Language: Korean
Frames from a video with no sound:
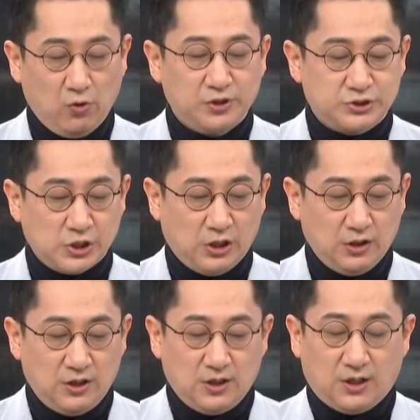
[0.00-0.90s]

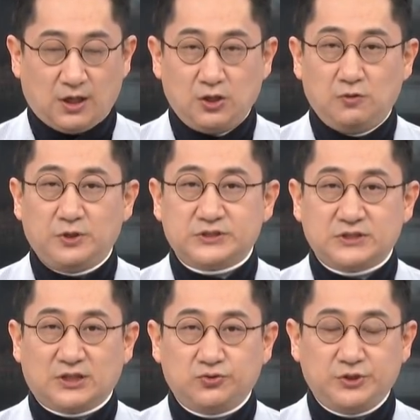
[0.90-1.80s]
내용이죠. 어, 일론
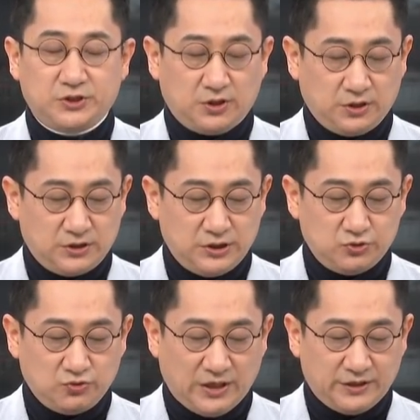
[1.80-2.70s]
머스크가 트위터를
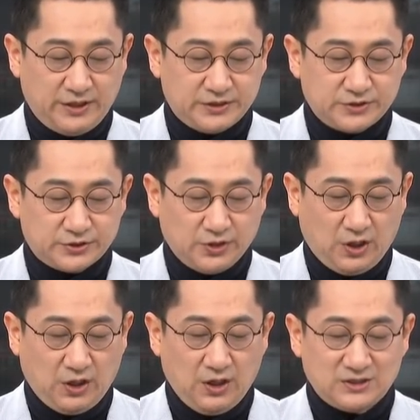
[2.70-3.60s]
인수하는 데
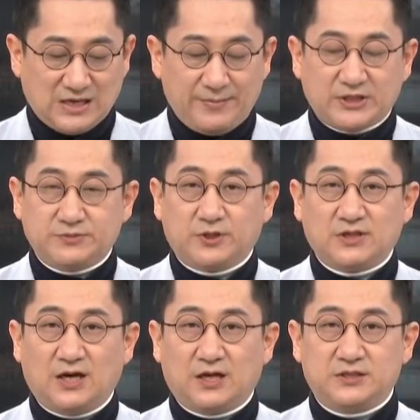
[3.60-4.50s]
있어서
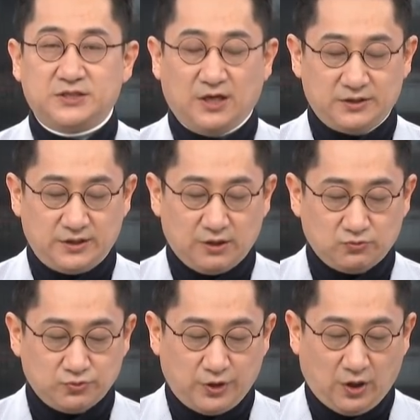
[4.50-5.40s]
410억 달러를 제안을
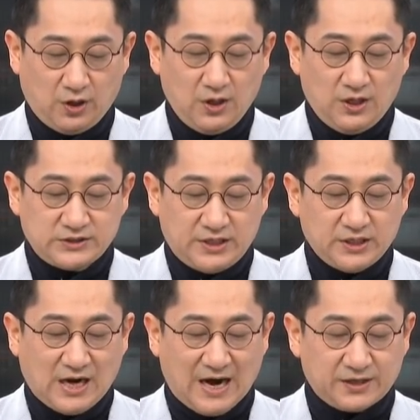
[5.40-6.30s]
했고요. 자,
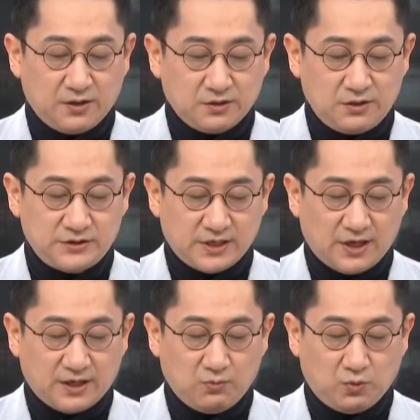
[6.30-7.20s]
이 가격을
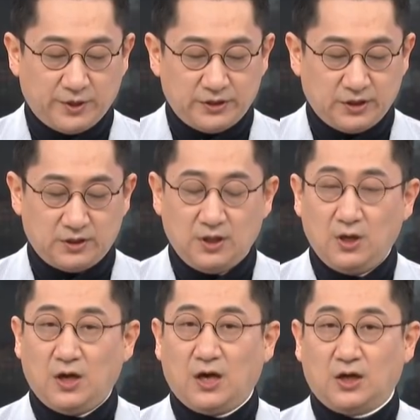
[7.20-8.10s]
생각해 보면은
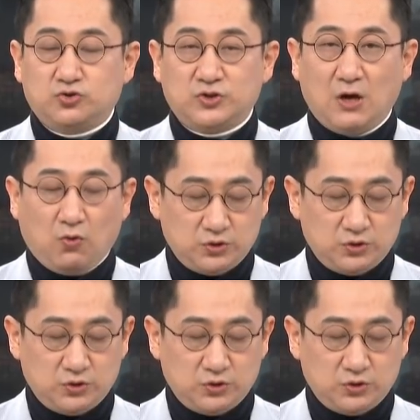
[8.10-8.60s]
어, 주당